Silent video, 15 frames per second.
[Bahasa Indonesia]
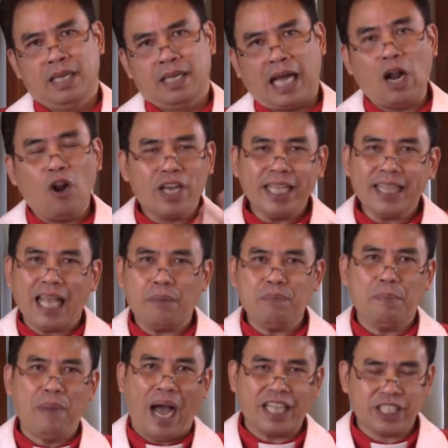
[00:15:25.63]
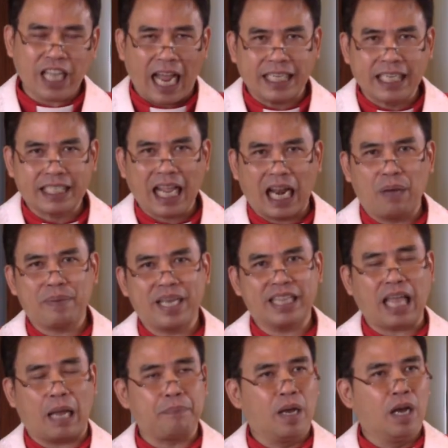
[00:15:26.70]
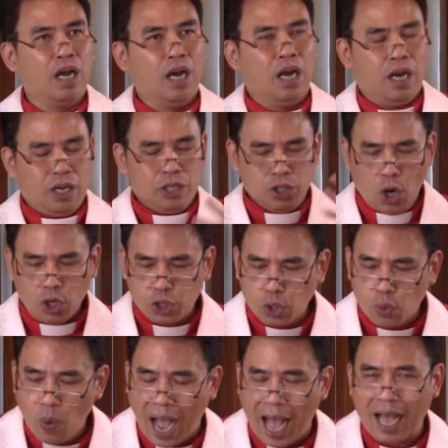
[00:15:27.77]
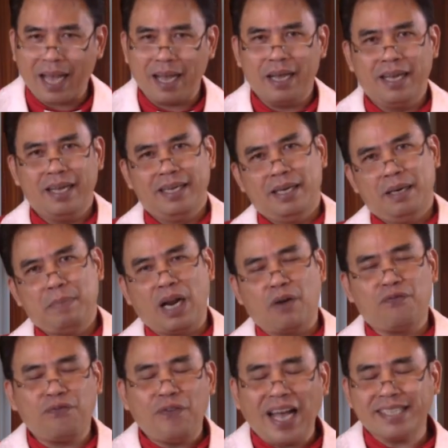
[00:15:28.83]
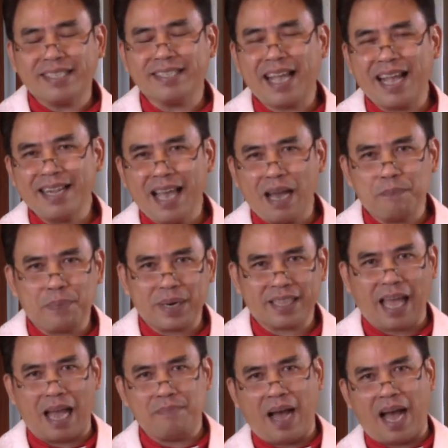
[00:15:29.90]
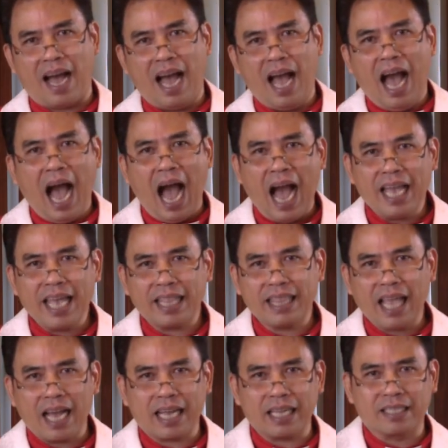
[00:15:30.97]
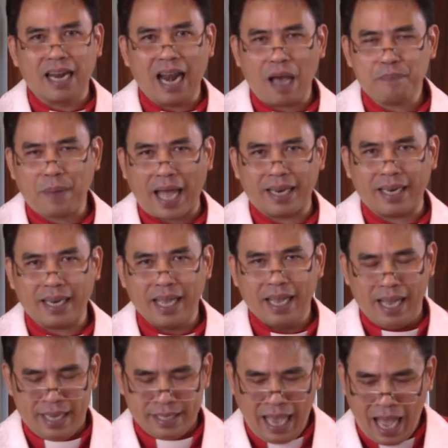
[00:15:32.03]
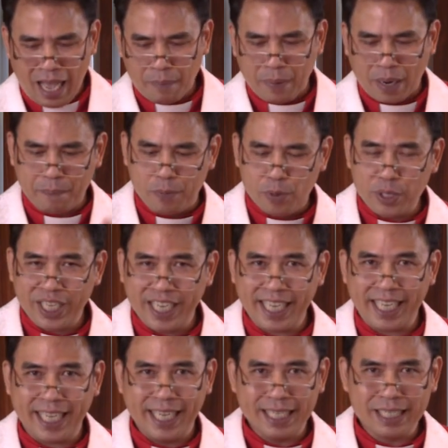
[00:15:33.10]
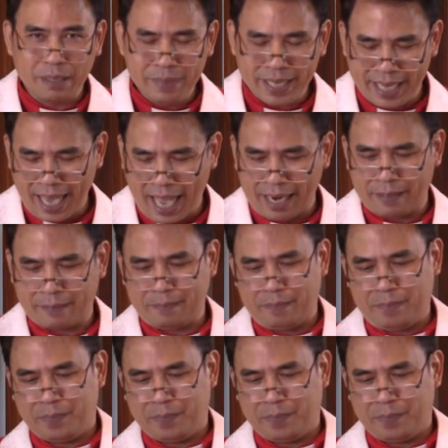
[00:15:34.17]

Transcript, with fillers: Kalau kita membaca di dalam kitab Yosua pada pasal yang pertama, ayat yang ke-8 yang berbunyi demikian.